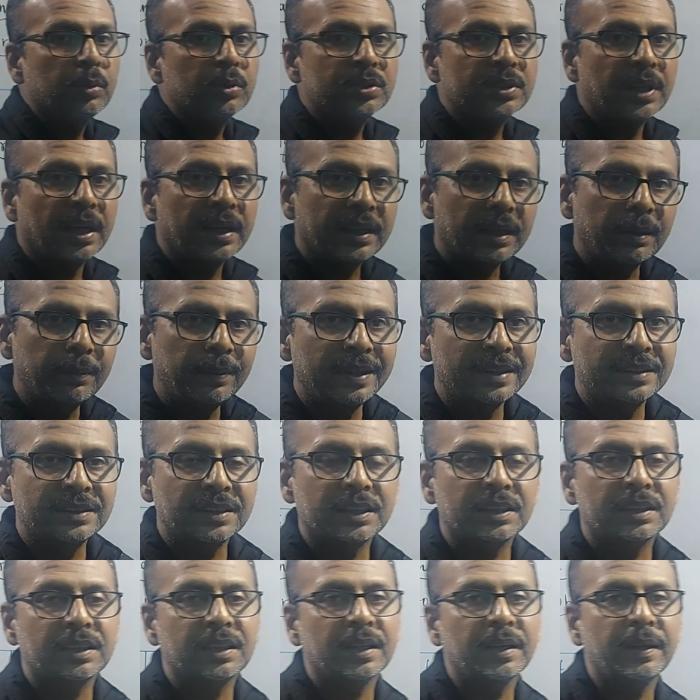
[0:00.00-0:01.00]
लोग चार का भी ले
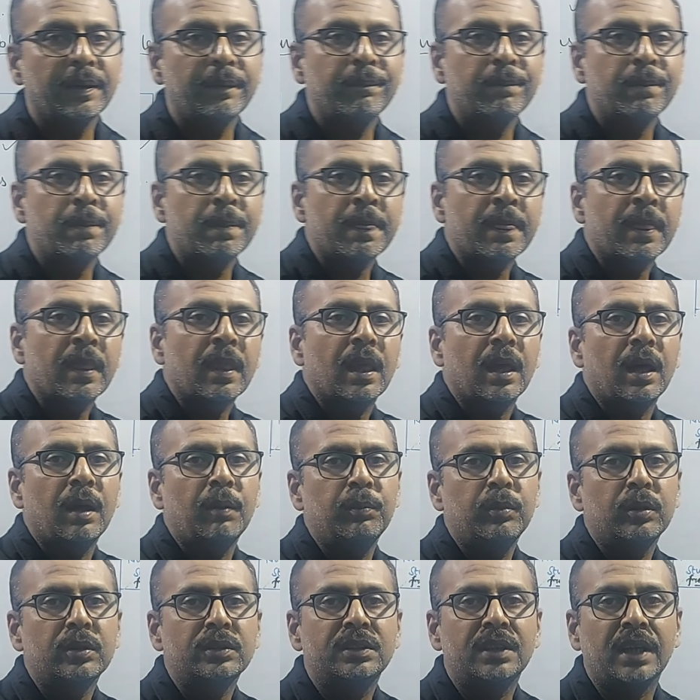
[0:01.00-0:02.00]
सकते हैं
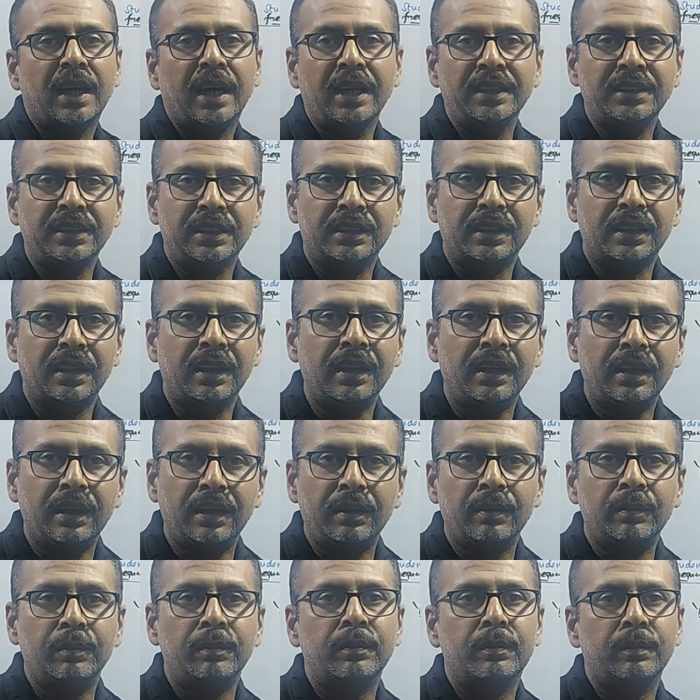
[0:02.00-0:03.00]
हम लोग चाहे जितना
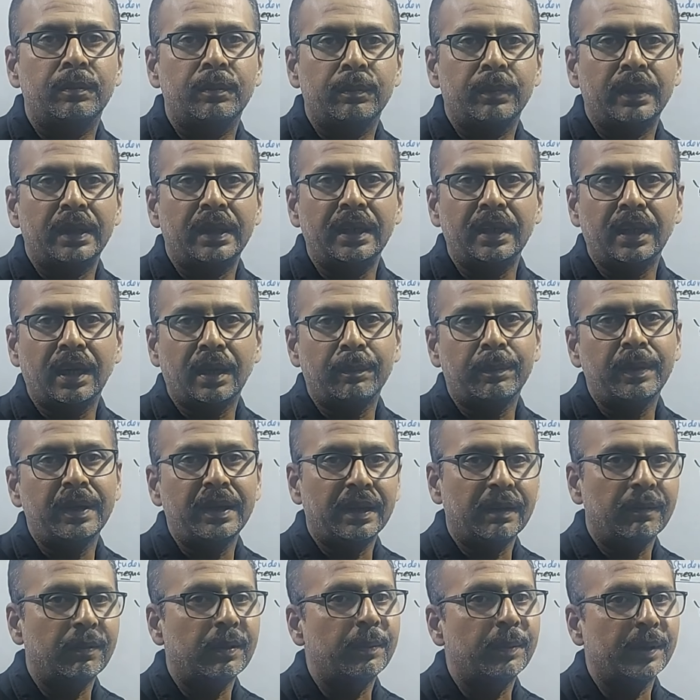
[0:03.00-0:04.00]
भी यहाँ पे
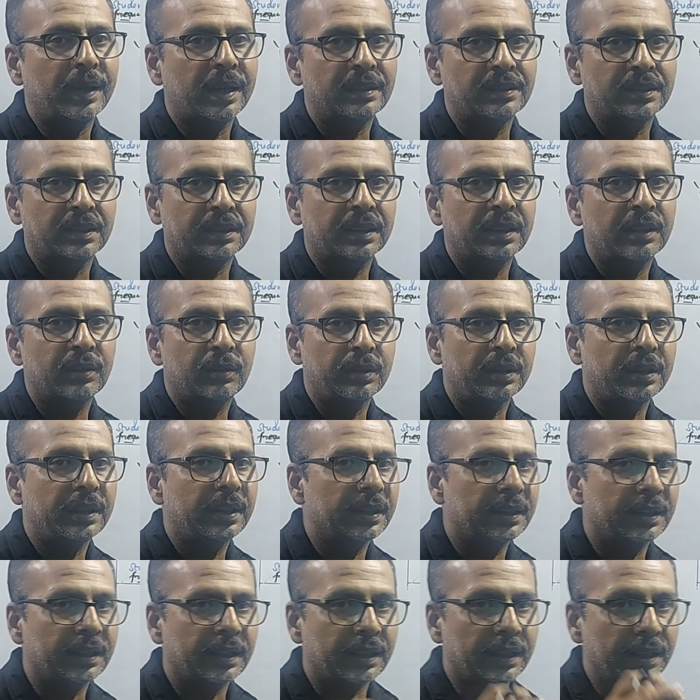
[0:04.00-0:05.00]
इंटरवल बना सकते हैं कोई
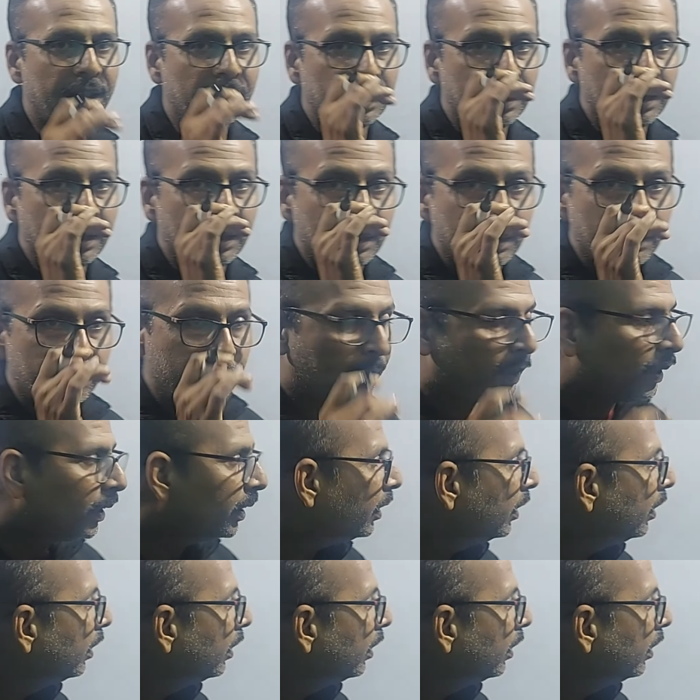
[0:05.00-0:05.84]
दिक्कत नहीं है बट